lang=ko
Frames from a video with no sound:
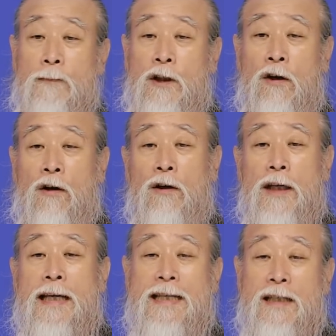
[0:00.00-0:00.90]

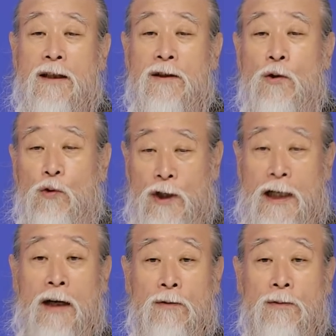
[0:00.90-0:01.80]
그걸 인성교육이라
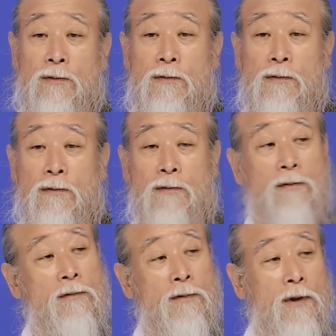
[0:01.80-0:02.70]
하고
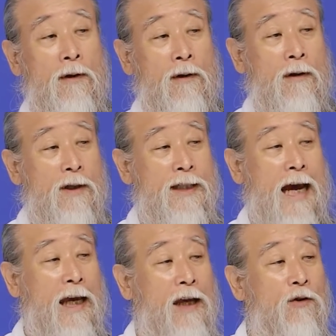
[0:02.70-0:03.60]
그걸
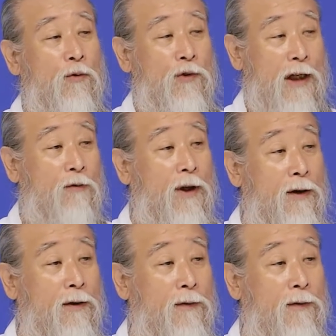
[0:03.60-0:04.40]
사회교육이라고 해요.